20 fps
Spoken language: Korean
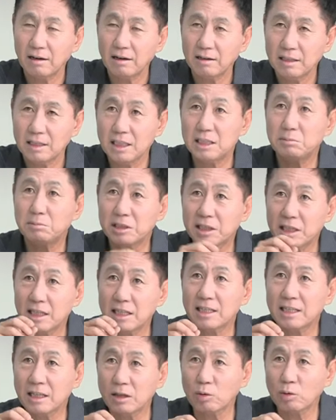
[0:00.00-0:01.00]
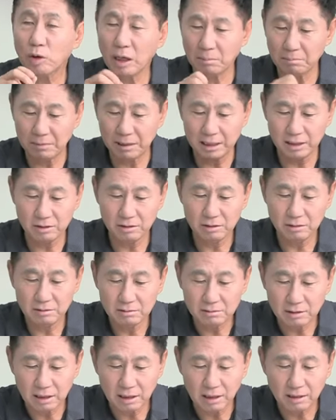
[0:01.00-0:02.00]
이십칠 킬로그램만요.
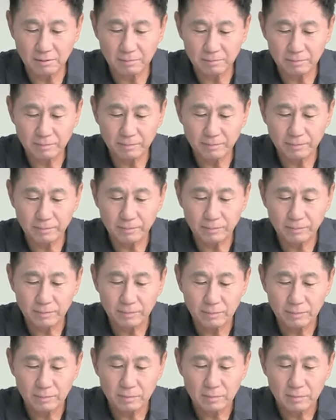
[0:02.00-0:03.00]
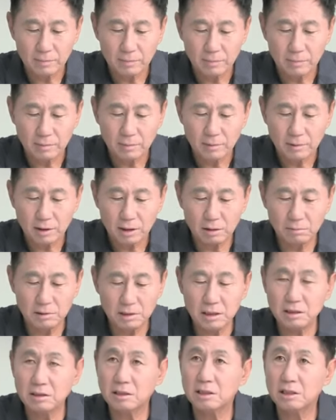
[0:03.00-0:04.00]
네. 그러면
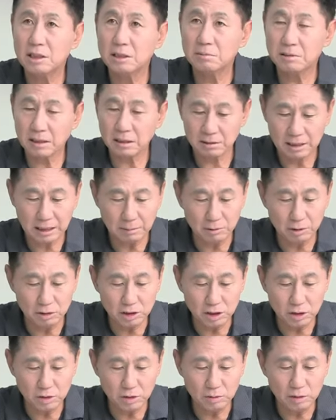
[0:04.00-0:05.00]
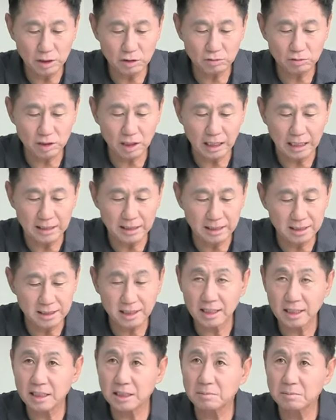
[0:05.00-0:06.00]
이백칠십삼 나머지 회수가 안 되지
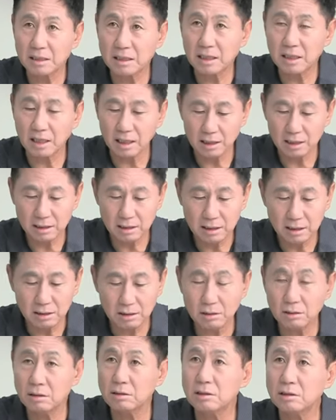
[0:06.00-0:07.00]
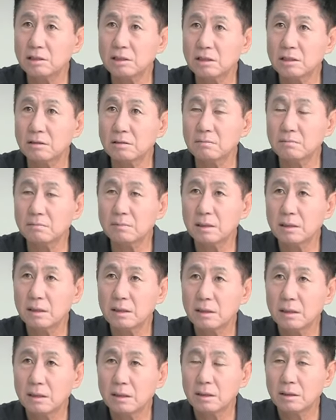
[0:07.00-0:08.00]
않았습니까? 이거는 지금
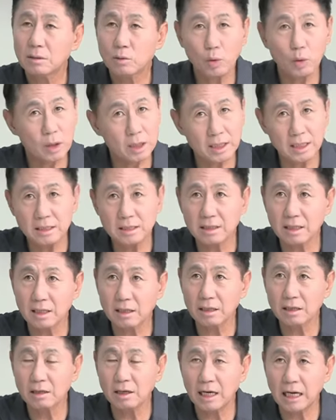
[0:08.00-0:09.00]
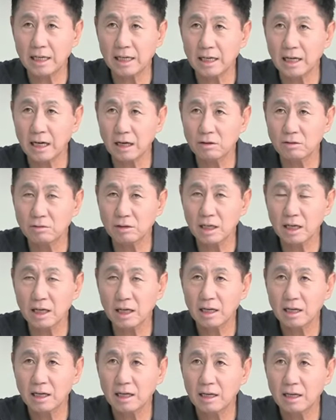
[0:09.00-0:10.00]
돌아다닌다는 거 아니야 한국에?
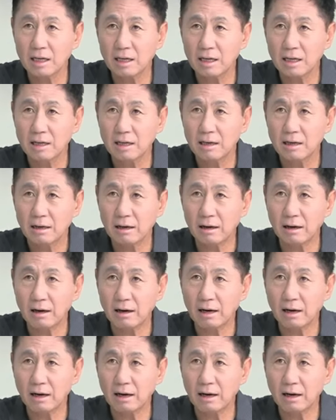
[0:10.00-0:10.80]
아,